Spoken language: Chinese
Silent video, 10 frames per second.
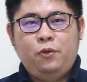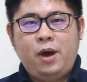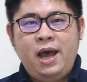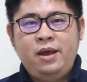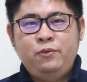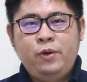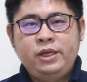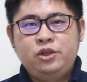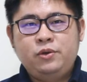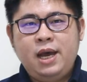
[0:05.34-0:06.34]
晚安，
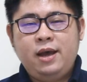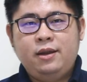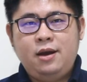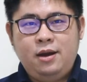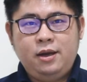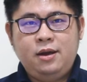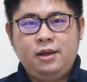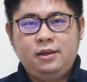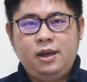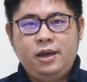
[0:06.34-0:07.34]
欢迎收看二零
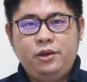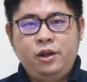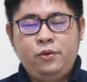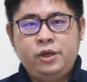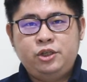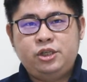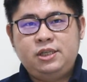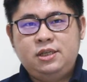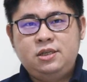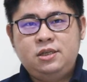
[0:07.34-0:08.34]
二零年六月
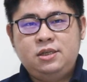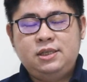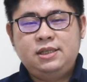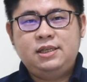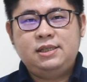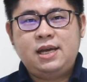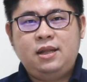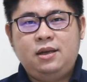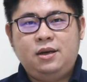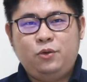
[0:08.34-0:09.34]
十七日星期
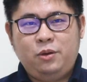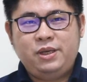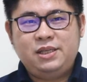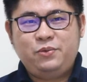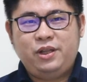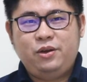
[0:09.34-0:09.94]
三的光明新闻